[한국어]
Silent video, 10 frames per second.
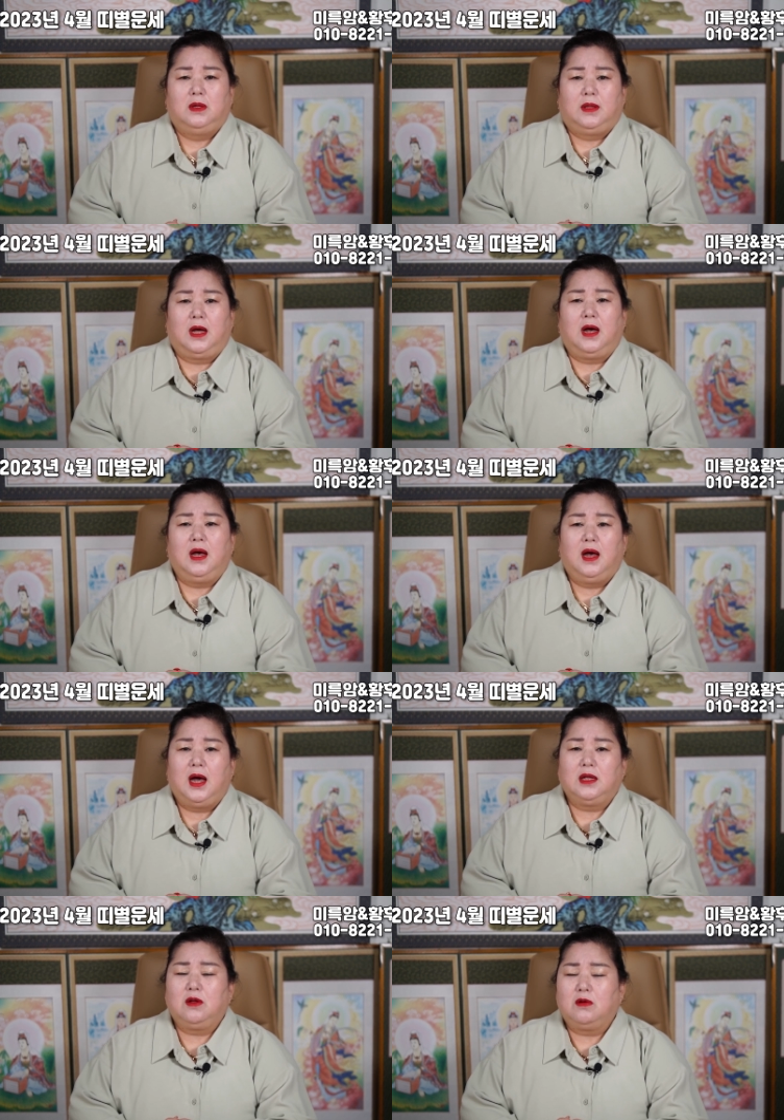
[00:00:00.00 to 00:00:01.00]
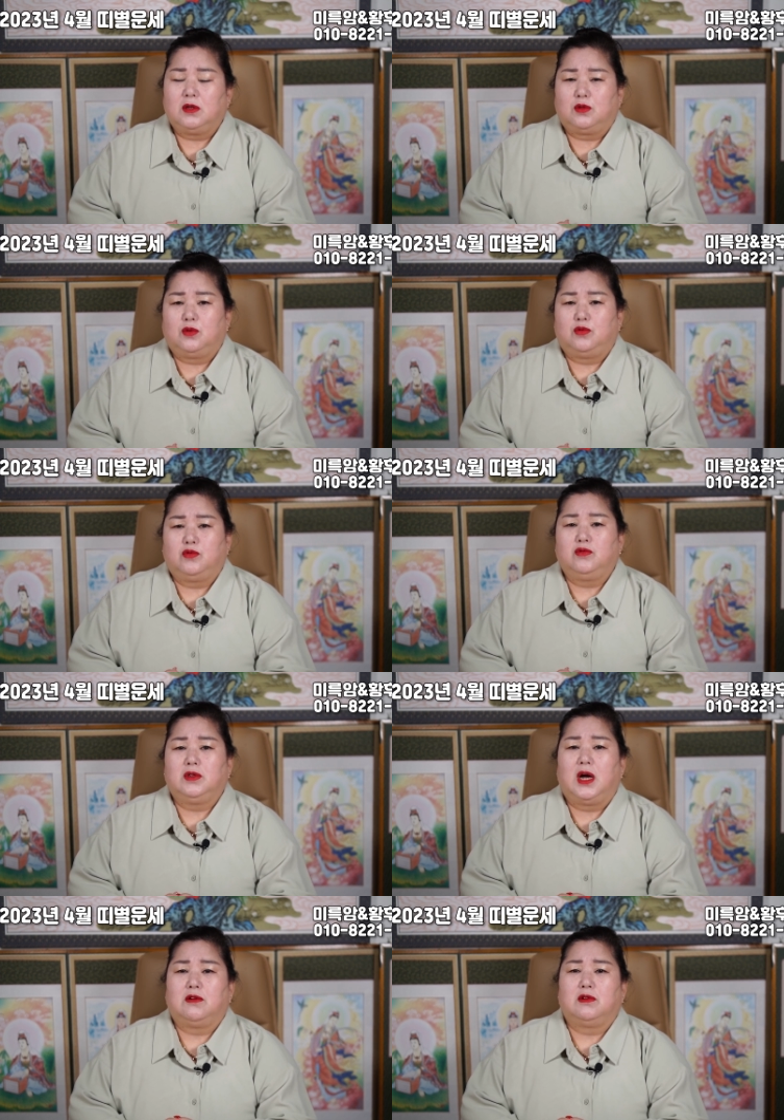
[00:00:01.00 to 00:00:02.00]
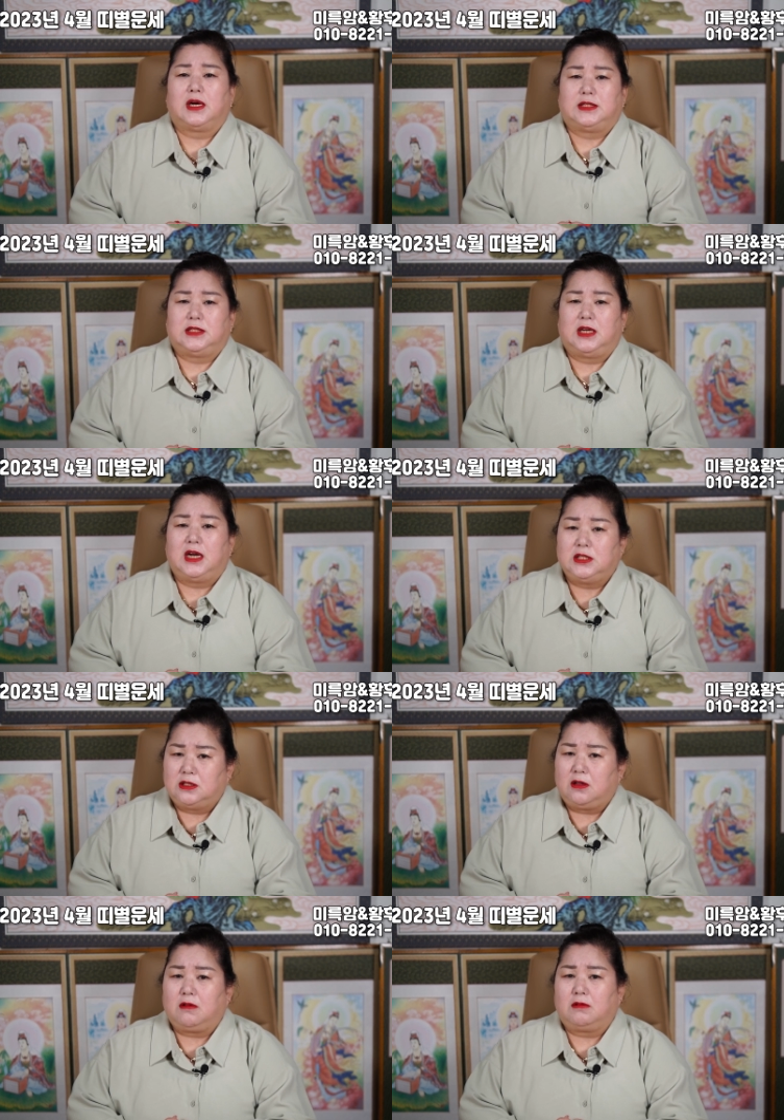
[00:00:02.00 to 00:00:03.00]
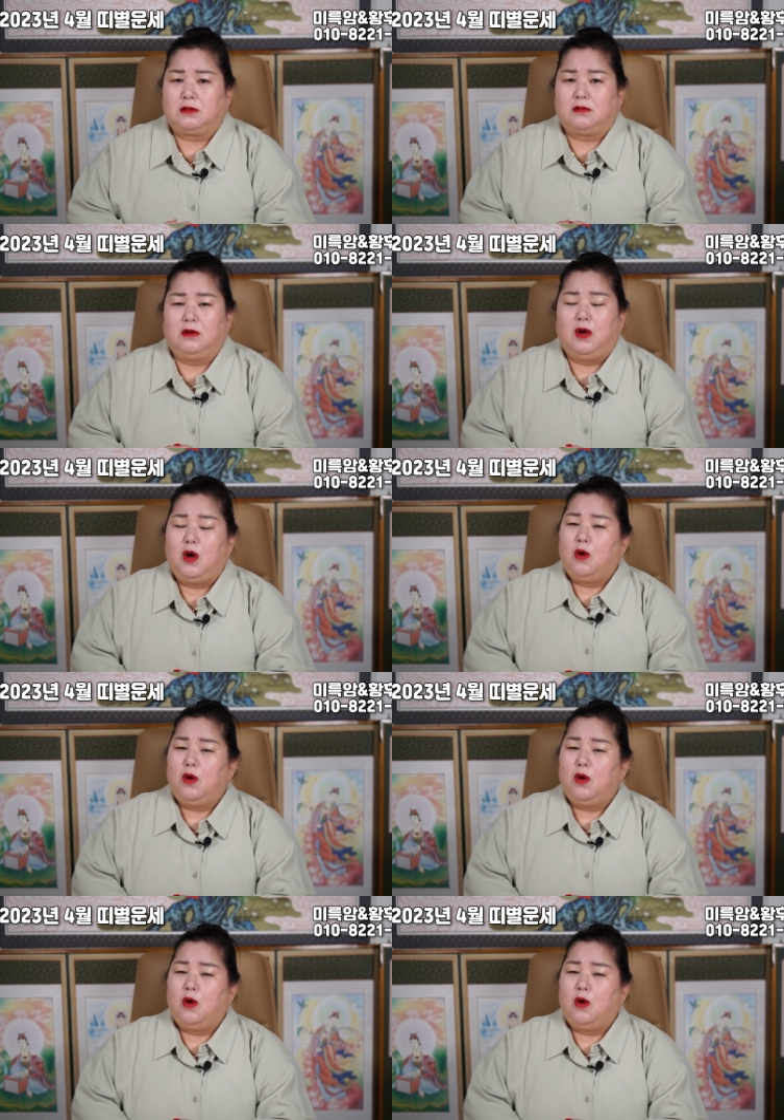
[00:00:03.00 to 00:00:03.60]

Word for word: 내가 하던 것도 누군가하고 같이 하시던 것도